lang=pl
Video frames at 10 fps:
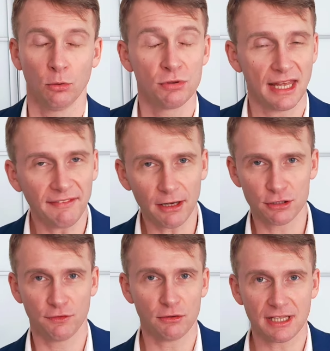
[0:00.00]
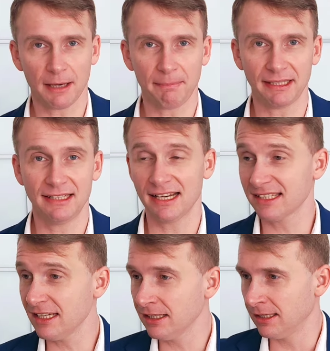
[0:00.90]
Ustawa o związkach
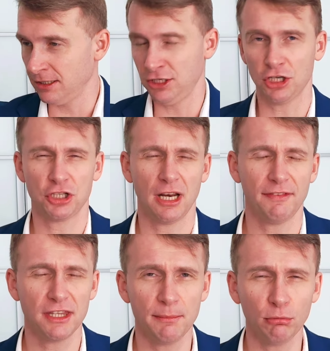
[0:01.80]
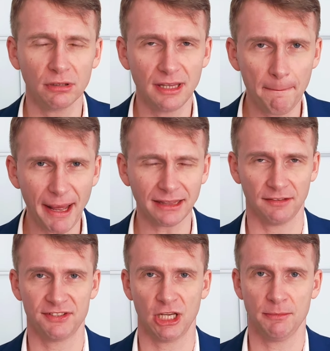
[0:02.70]
partnerskich jeszcze nawet nie było
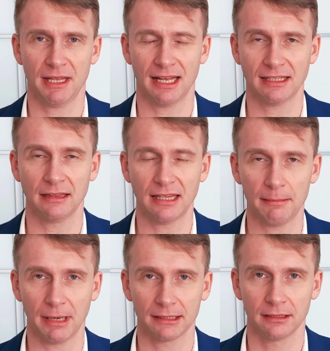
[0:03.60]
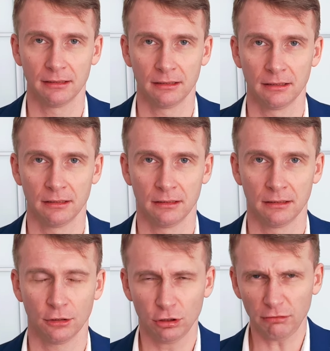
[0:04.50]
debaty w Sejmie na ten temat.
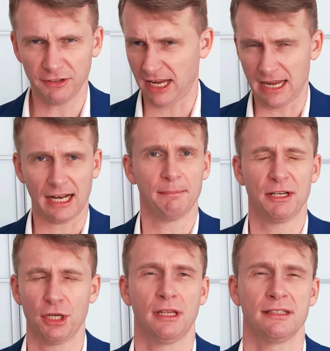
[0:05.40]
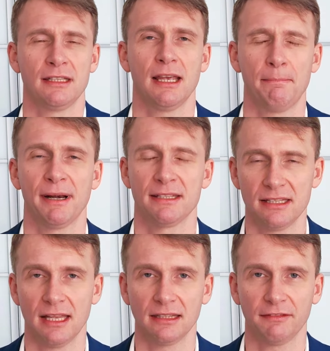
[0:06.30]
Kto wie, jaka będzie decyzja
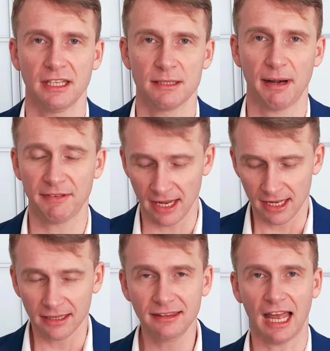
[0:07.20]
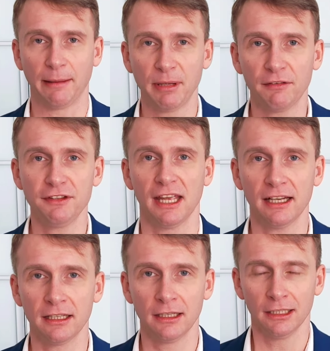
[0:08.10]
prezydenta w tej sprawie? Najpierw
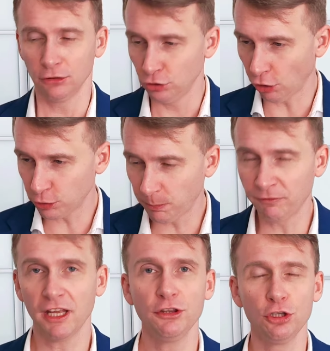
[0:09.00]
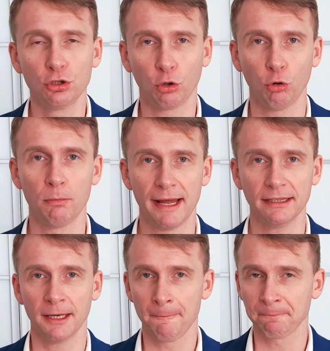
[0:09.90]
niech odpowiedni
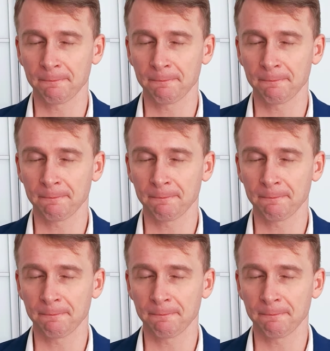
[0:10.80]
dokument